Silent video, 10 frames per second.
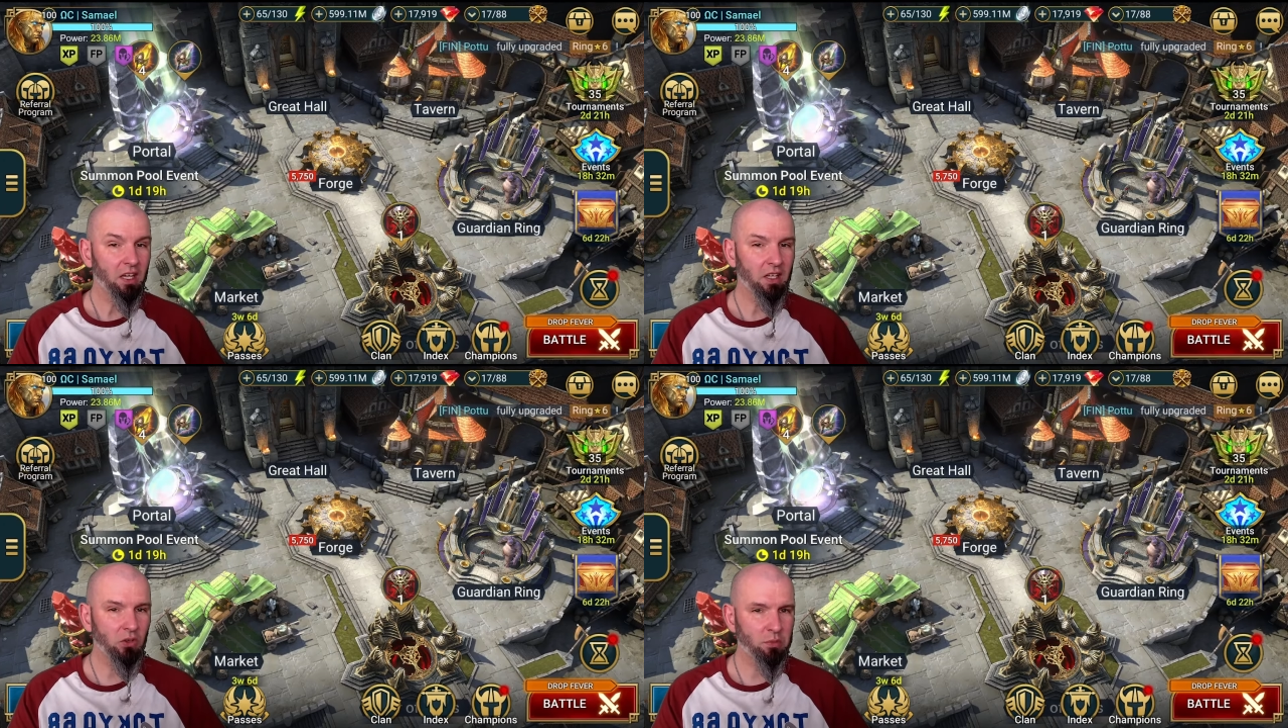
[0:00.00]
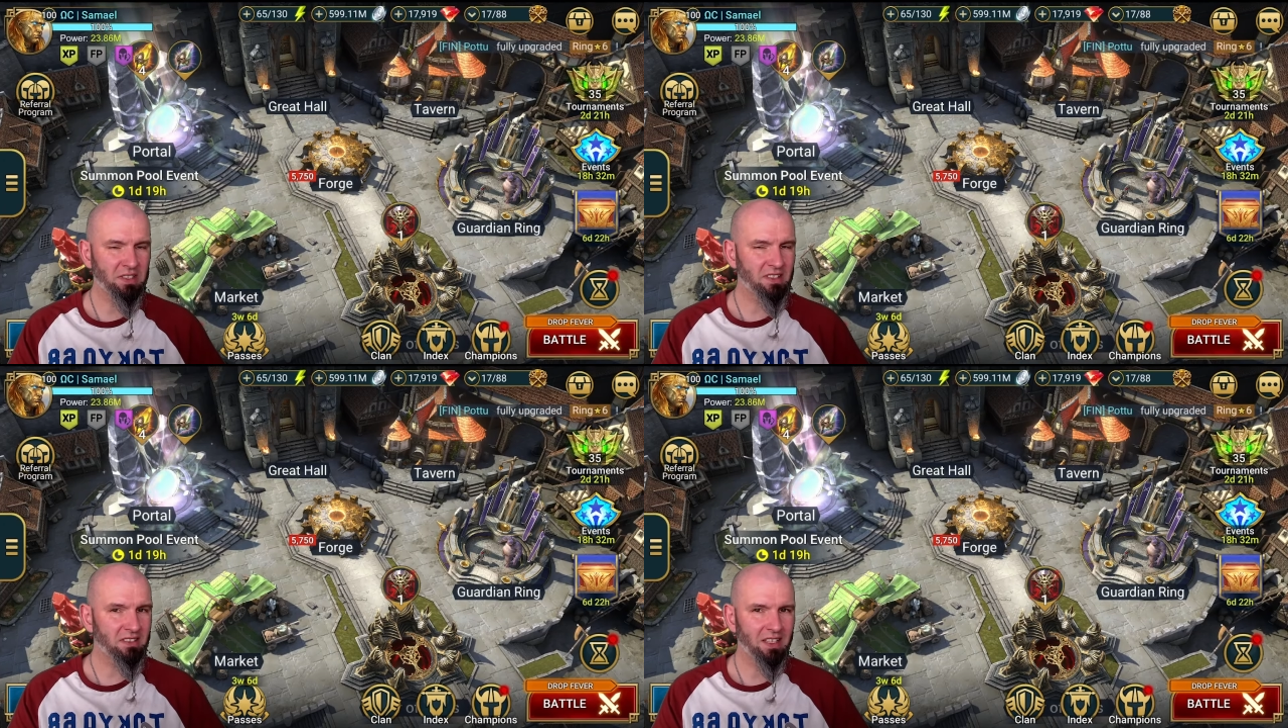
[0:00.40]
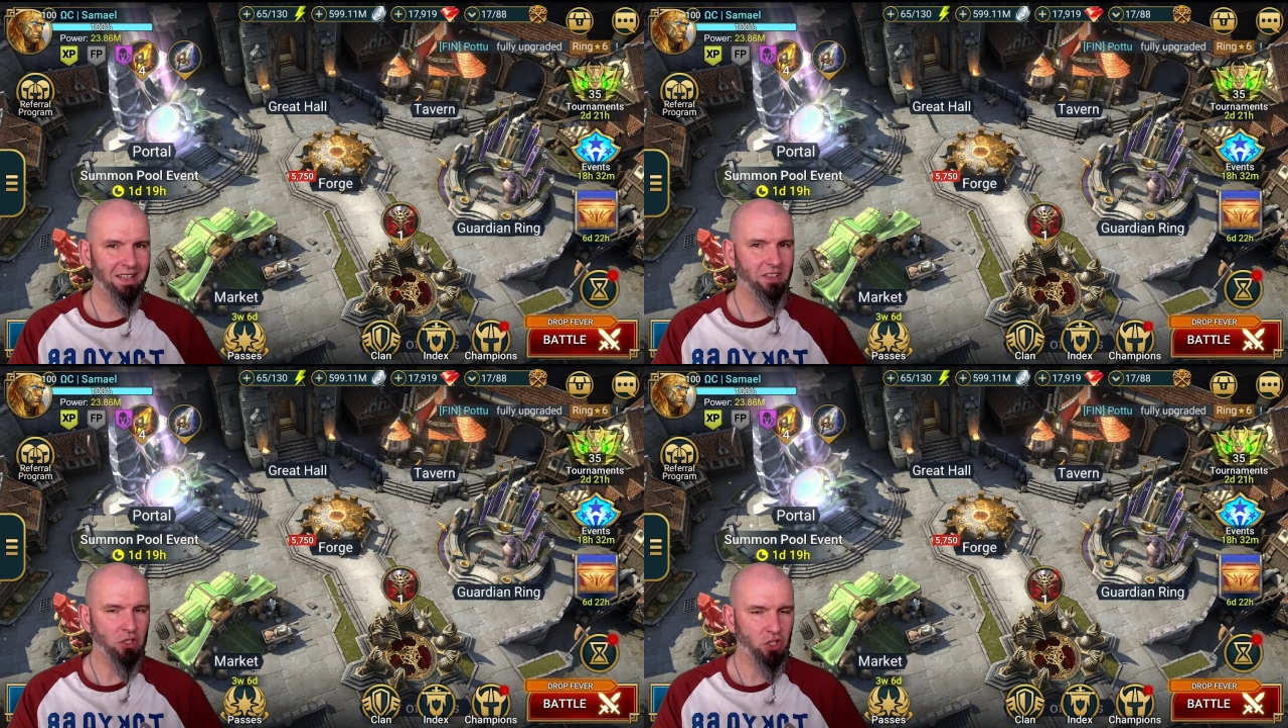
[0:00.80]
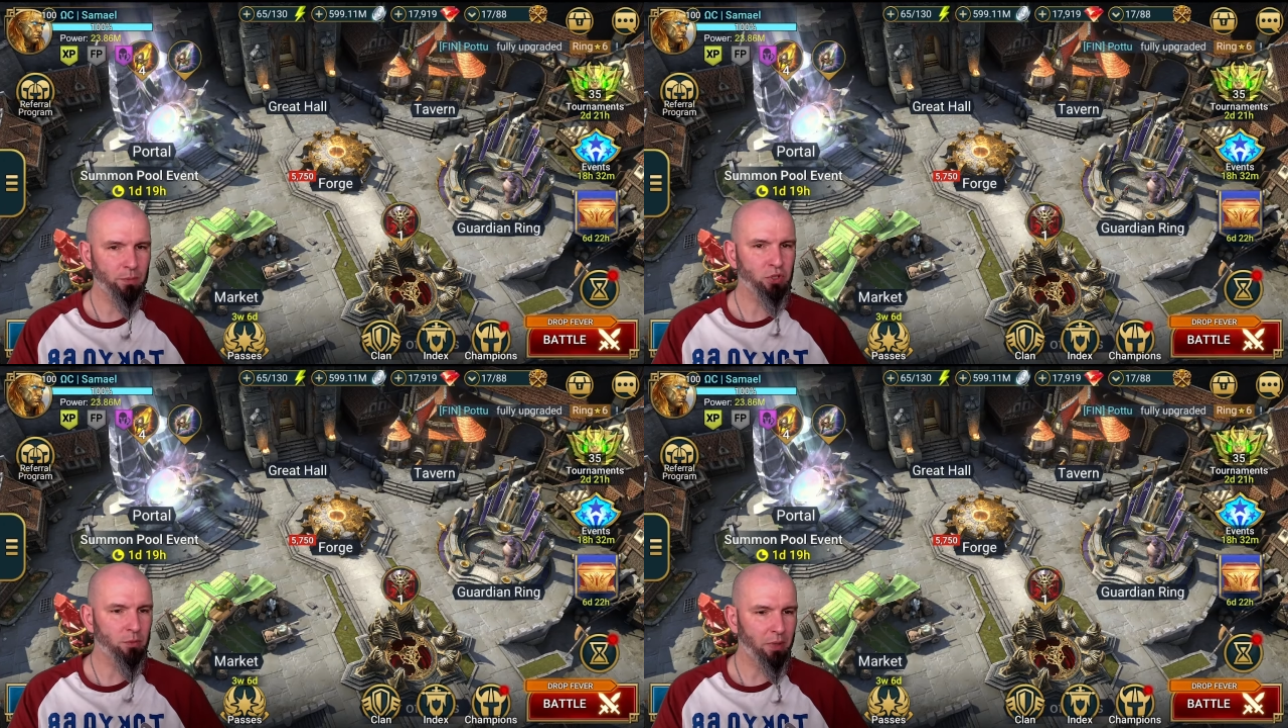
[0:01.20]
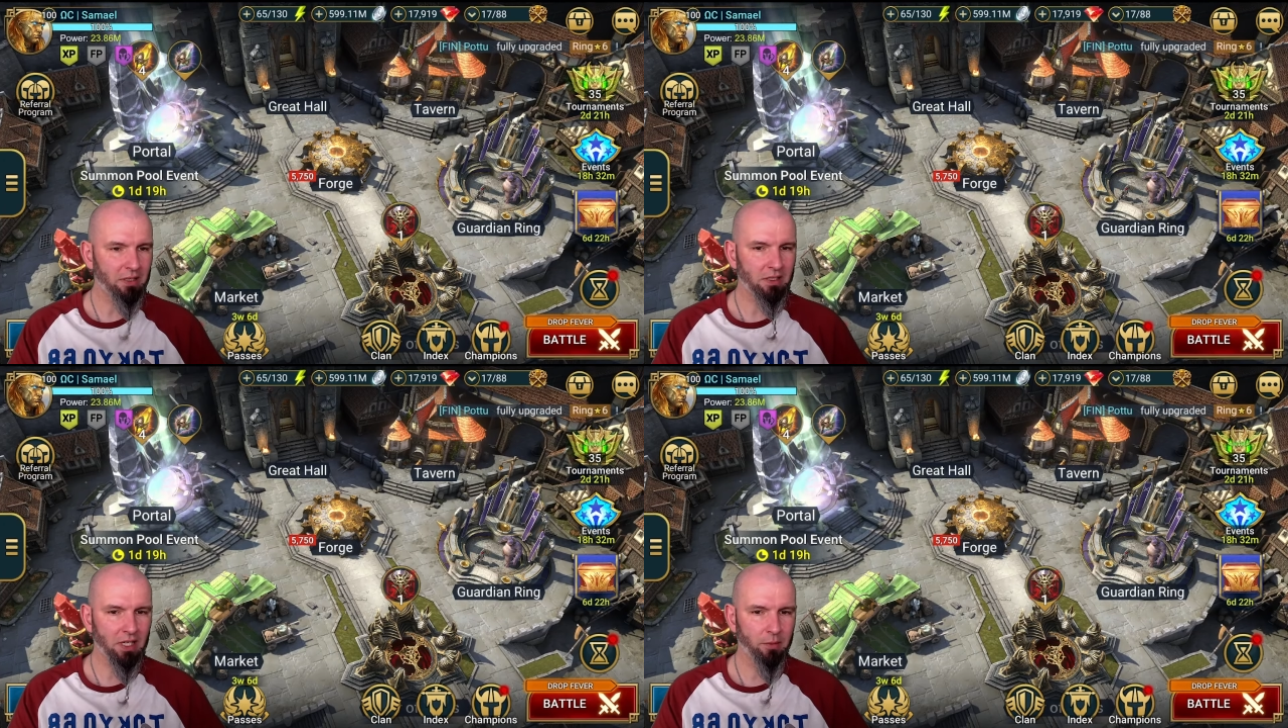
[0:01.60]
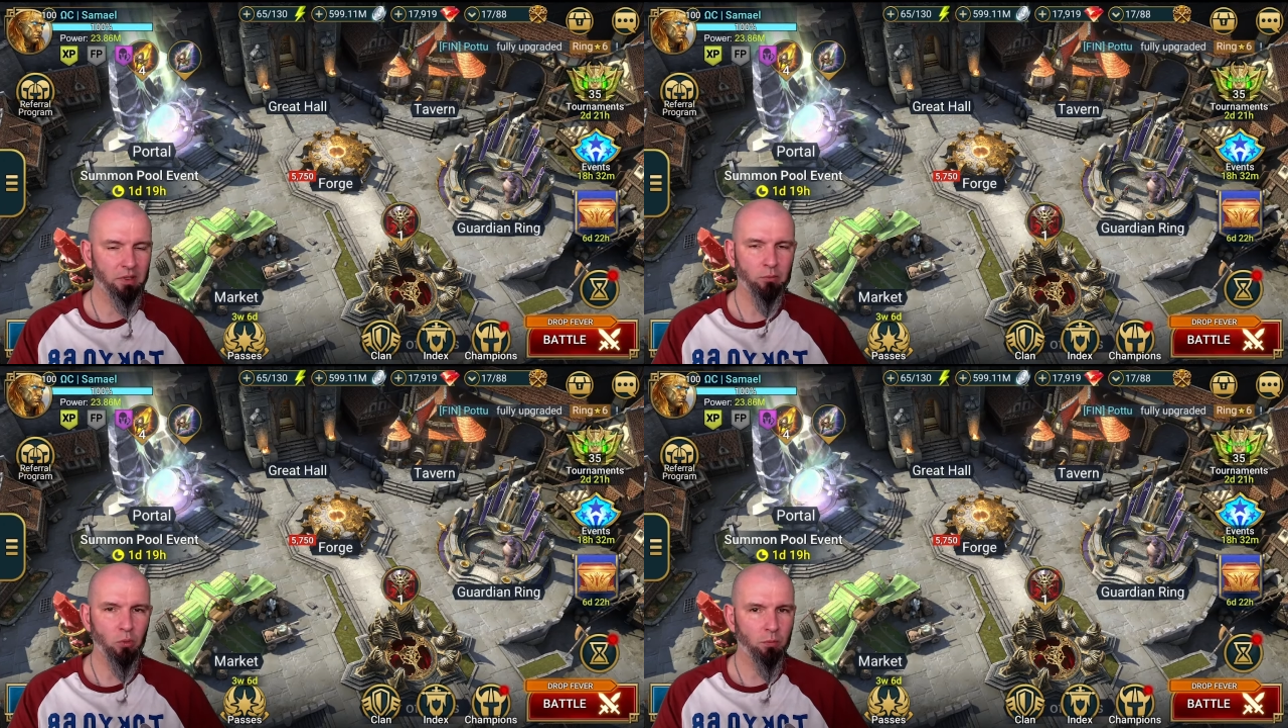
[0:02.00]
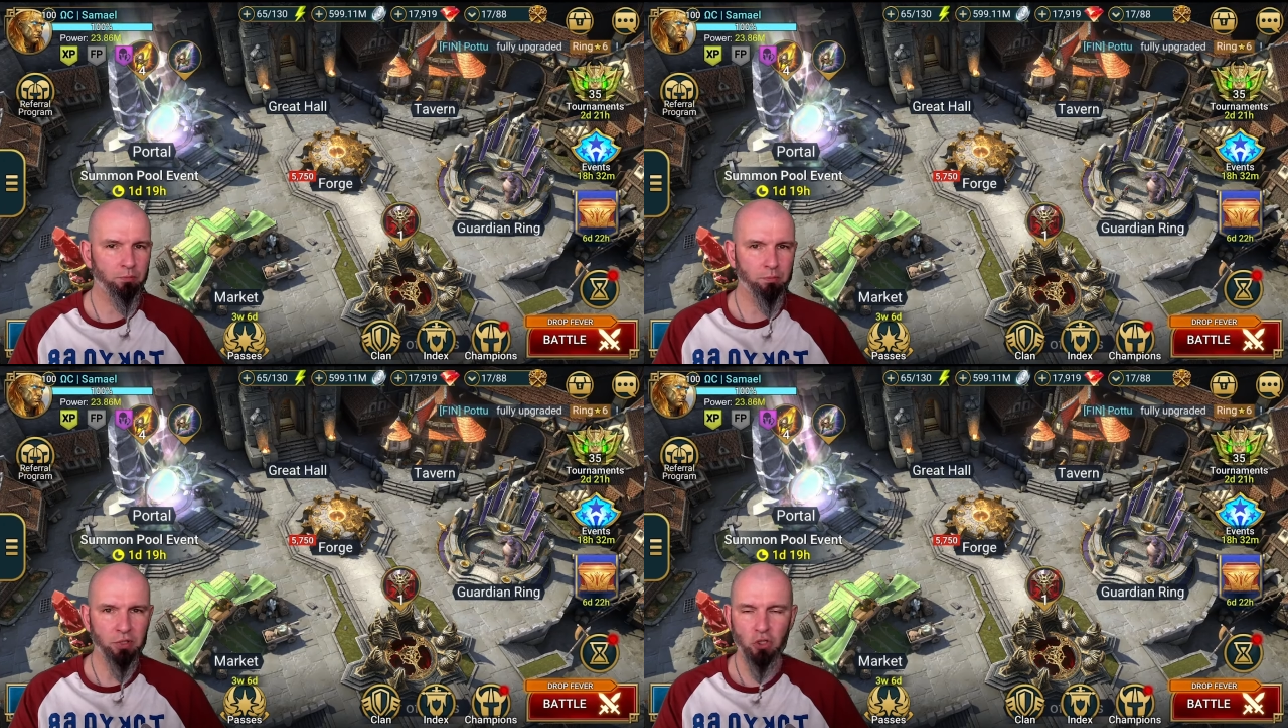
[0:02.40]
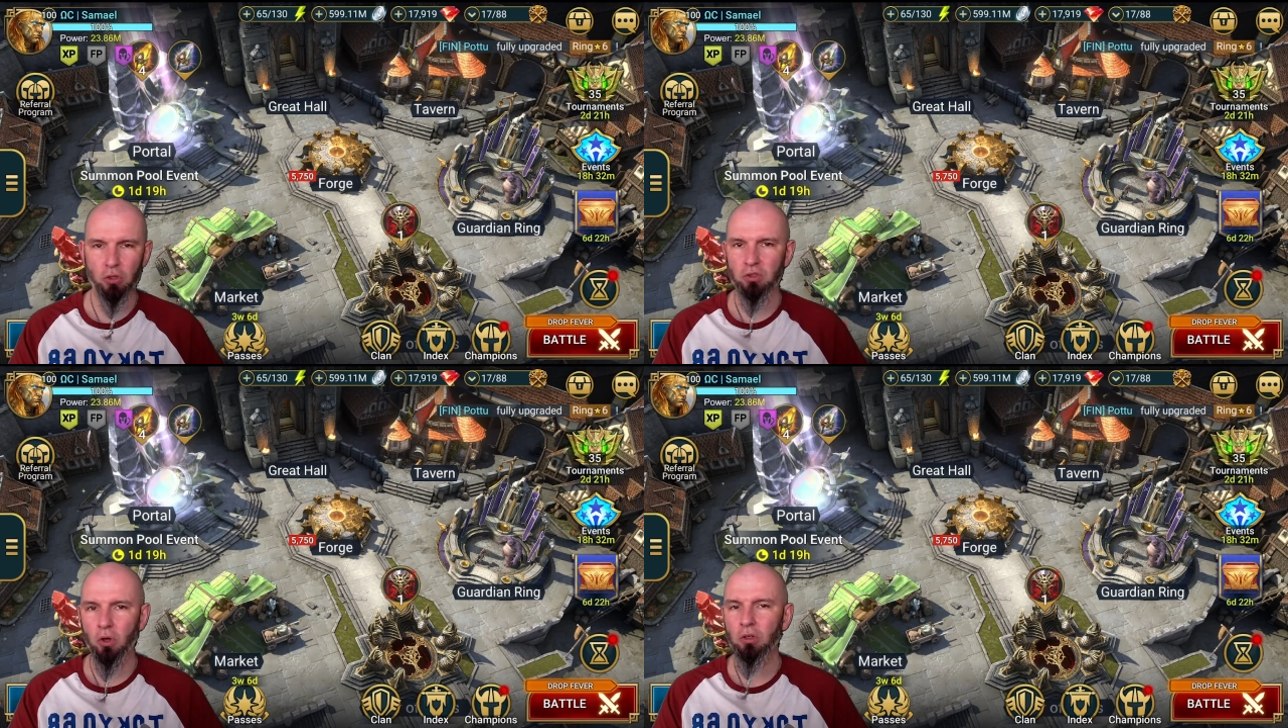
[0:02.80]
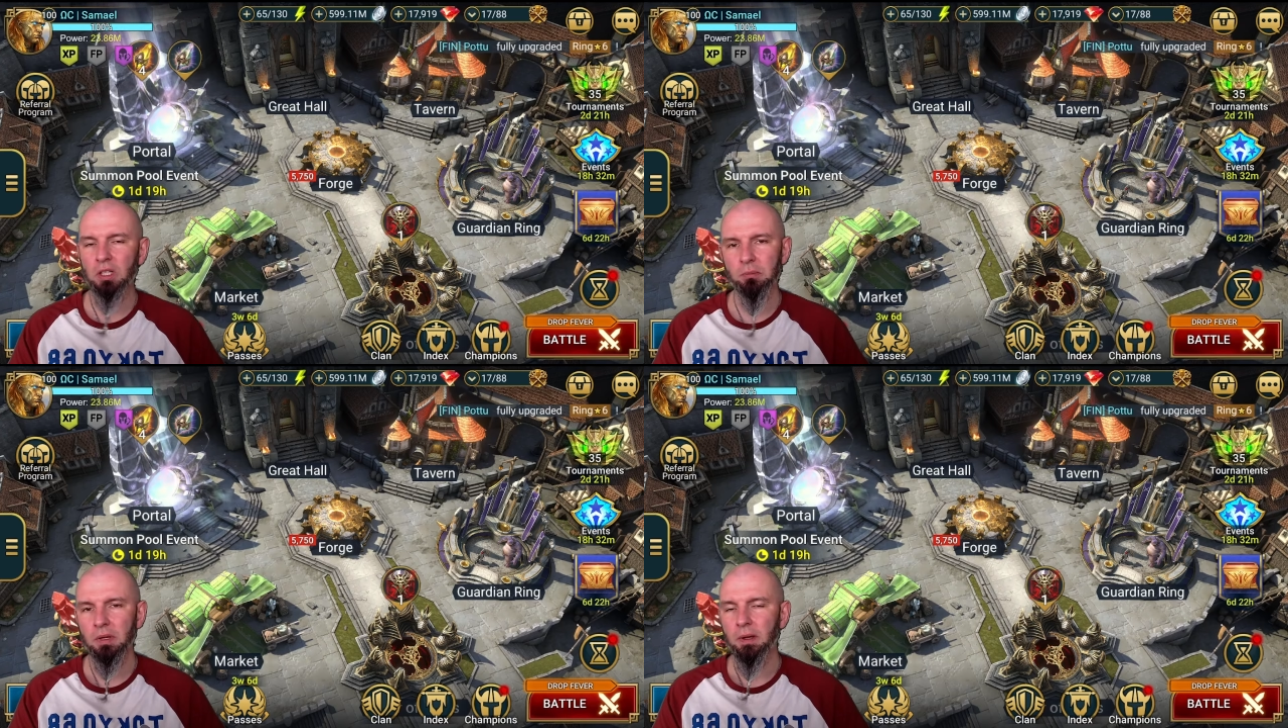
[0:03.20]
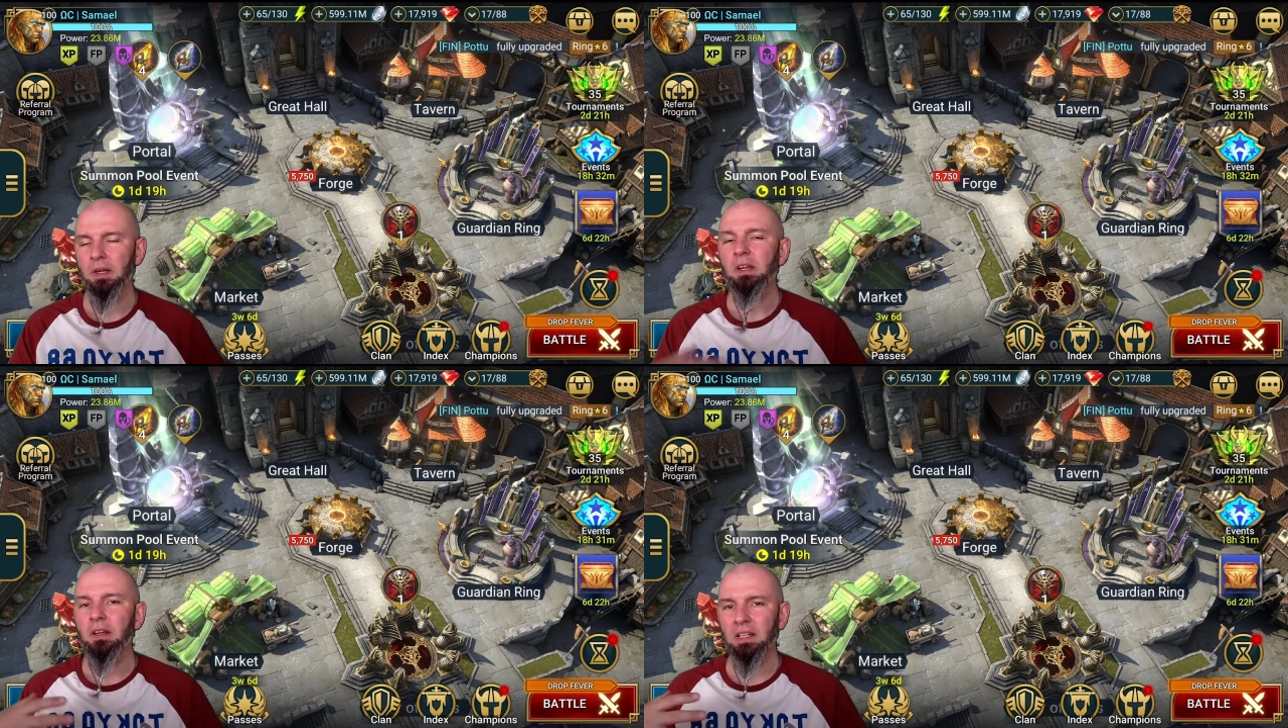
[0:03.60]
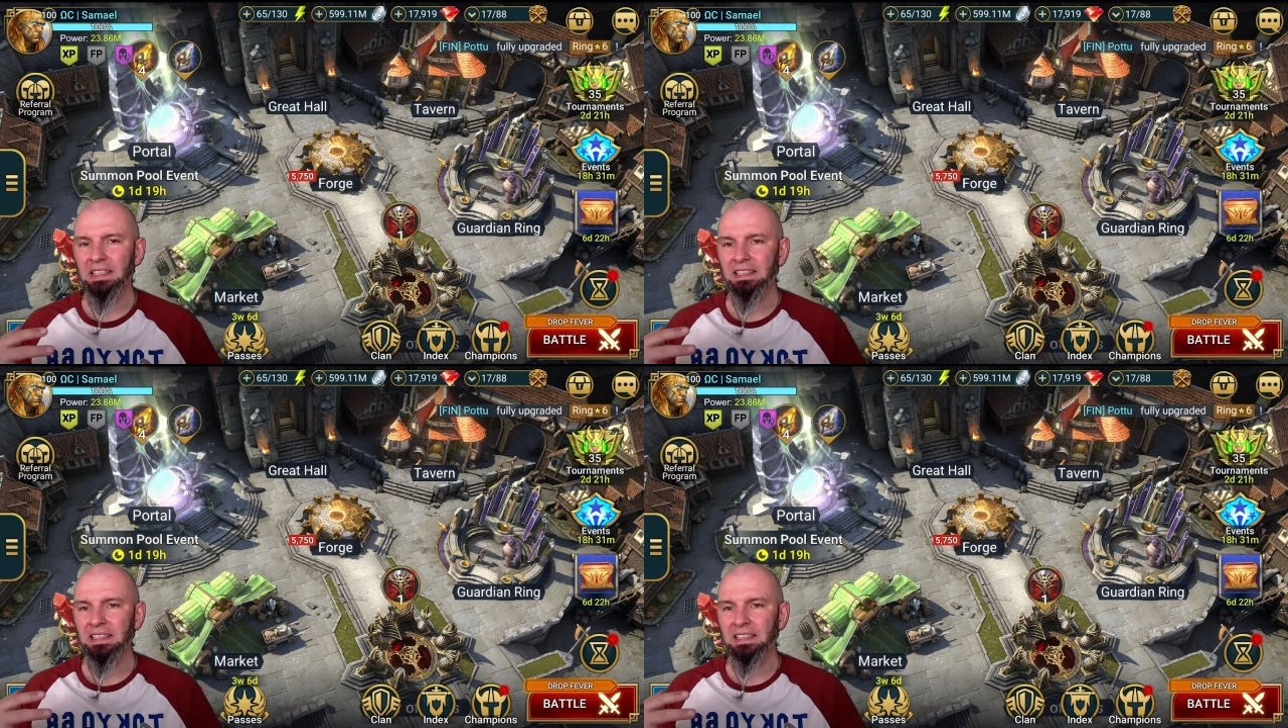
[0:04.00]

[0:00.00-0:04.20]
I tu mnie zastanawia, czy przypadkiem, pisząc o tym yy,